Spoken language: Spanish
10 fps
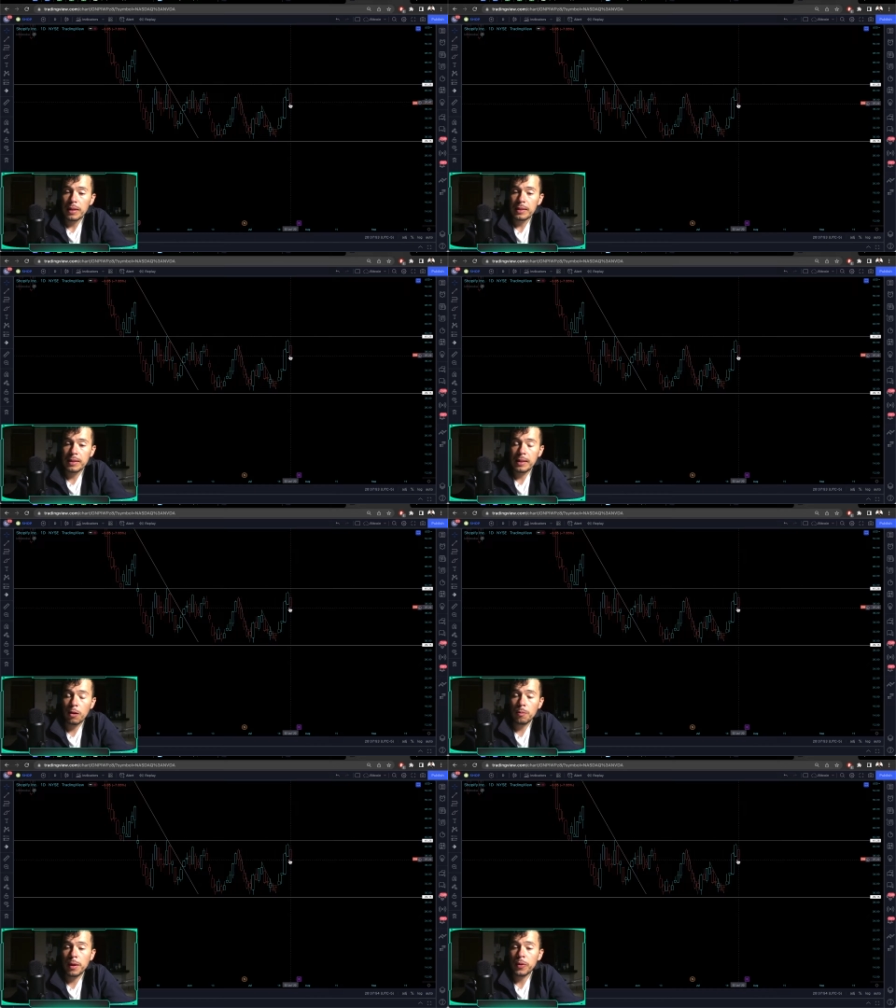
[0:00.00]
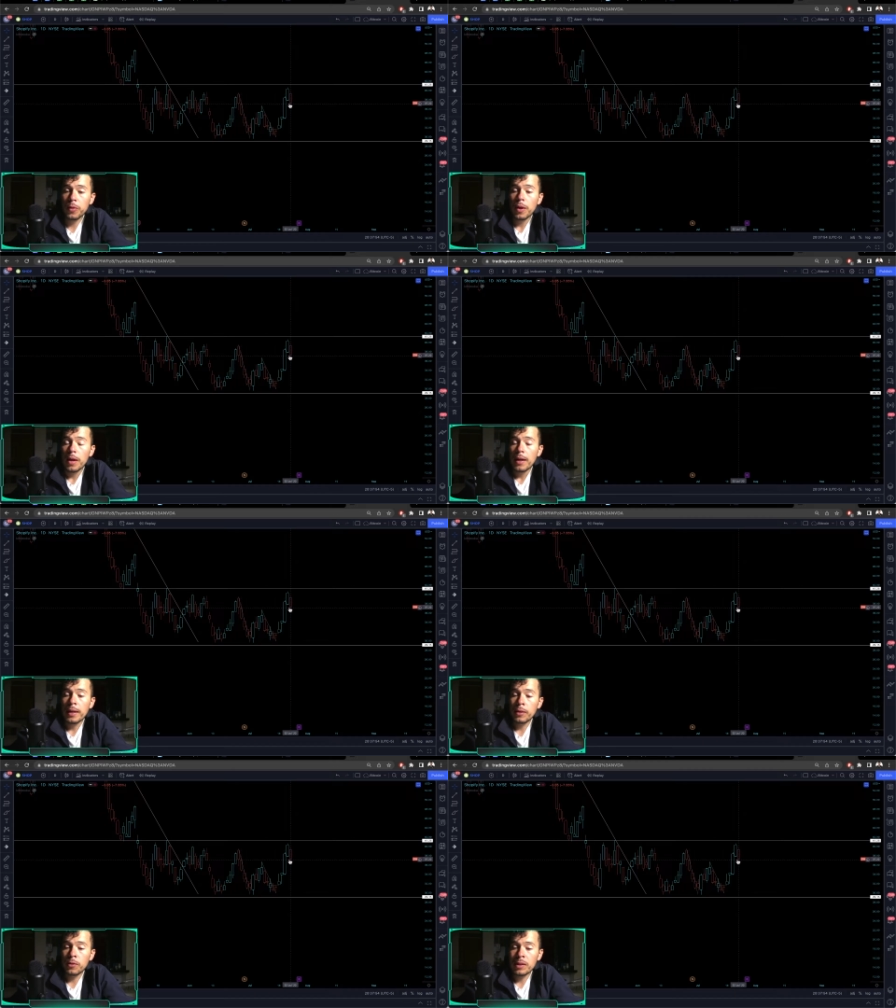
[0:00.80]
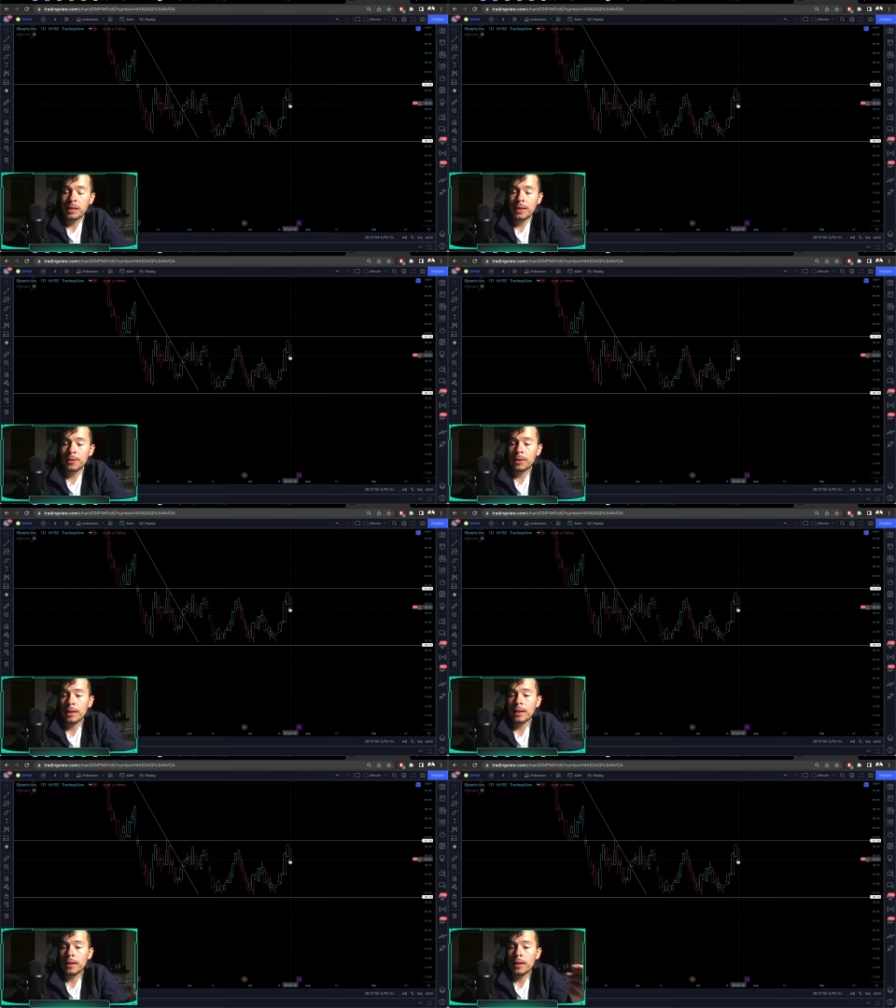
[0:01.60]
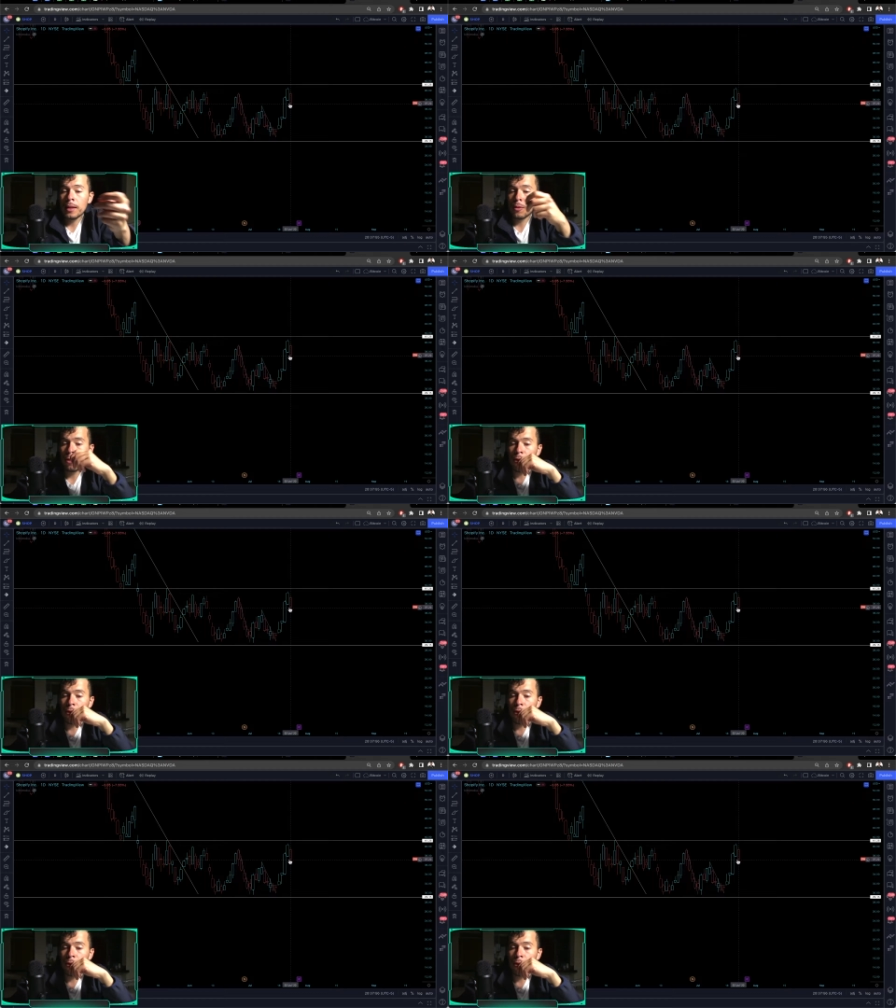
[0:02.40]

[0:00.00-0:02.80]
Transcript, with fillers: Se está devolviendo. Y entonces, ¿qué es lo que el otro